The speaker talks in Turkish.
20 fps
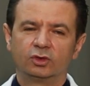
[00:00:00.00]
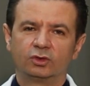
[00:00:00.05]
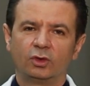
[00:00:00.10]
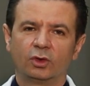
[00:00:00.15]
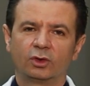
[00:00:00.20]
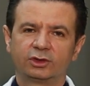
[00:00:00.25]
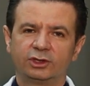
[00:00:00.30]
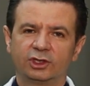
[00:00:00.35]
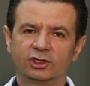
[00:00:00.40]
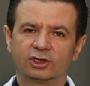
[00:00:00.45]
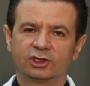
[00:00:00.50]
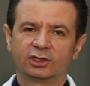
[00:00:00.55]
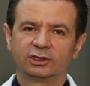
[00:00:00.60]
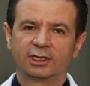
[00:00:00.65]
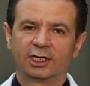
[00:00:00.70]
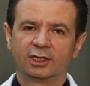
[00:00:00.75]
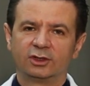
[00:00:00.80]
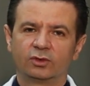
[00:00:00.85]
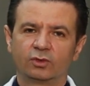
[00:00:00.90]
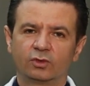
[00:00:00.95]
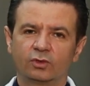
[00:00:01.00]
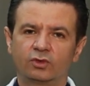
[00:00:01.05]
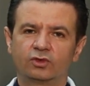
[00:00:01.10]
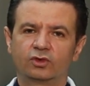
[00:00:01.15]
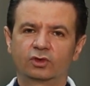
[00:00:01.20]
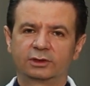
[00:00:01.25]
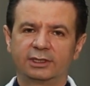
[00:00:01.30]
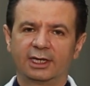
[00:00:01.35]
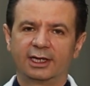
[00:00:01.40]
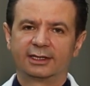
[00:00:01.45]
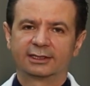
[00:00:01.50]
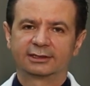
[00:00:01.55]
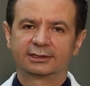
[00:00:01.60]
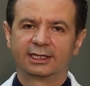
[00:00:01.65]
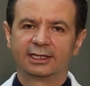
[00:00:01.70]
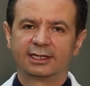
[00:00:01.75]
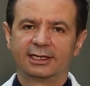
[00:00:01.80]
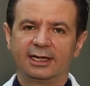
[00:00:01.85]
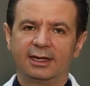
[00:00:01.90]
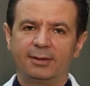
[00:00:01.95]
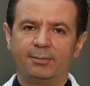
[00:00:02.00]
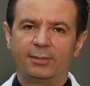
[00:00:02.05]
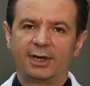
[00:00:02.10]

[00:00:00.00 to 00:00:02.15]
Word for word: 4 yaşından küçüklerde